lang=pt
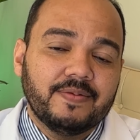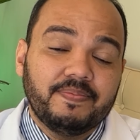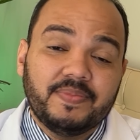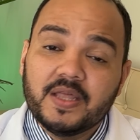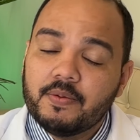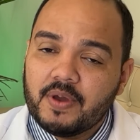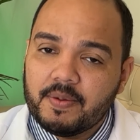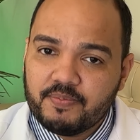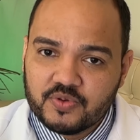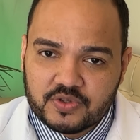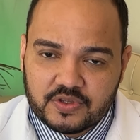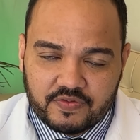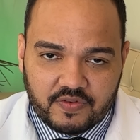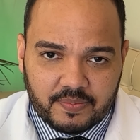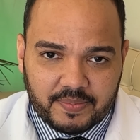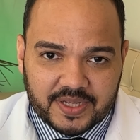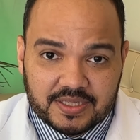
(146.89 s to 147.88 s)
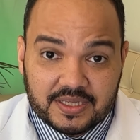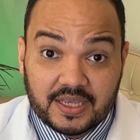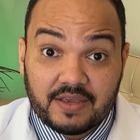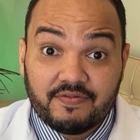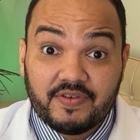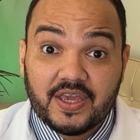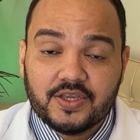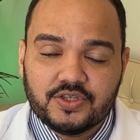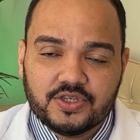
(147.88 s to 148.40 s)
não é possível mais ser
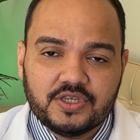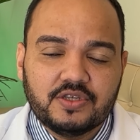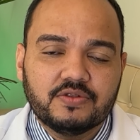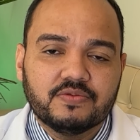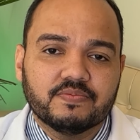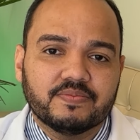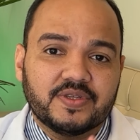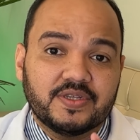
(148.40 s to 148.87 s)
revertido.